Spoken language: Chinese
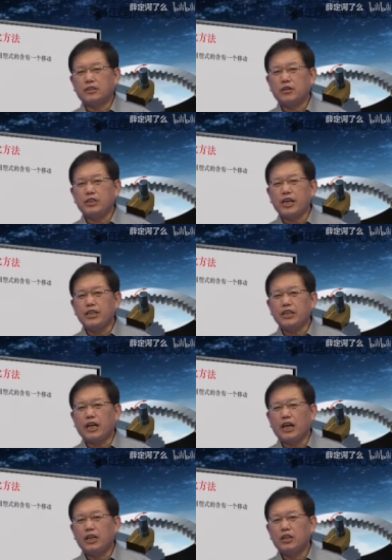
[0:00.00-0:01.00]
构建一
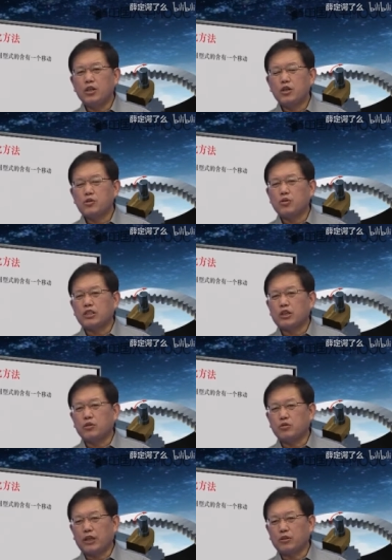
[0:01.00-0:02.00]
呢，做整
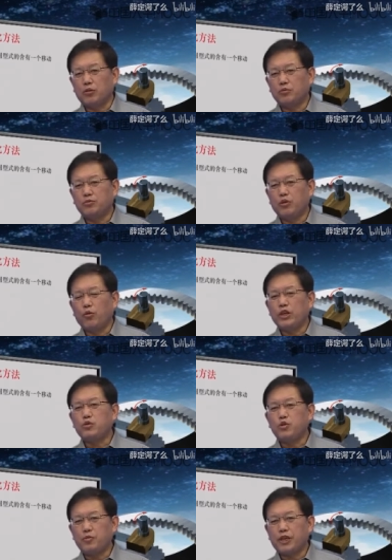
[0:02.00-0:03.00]
周转动。为
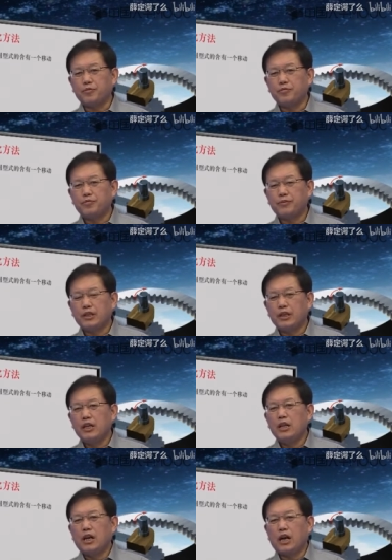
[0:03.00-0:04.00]
曲柄，
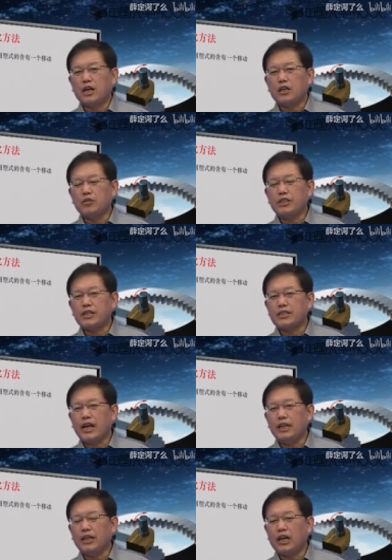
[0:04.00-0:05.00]
而构建
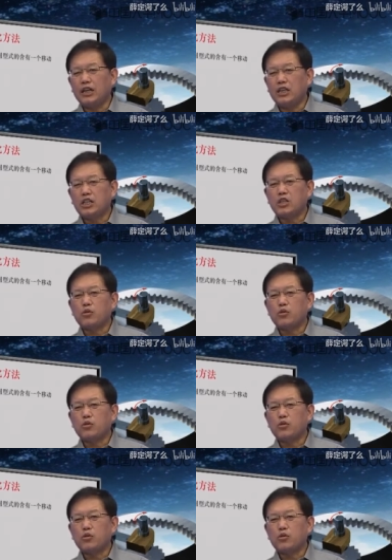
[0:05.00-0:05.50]
三呢是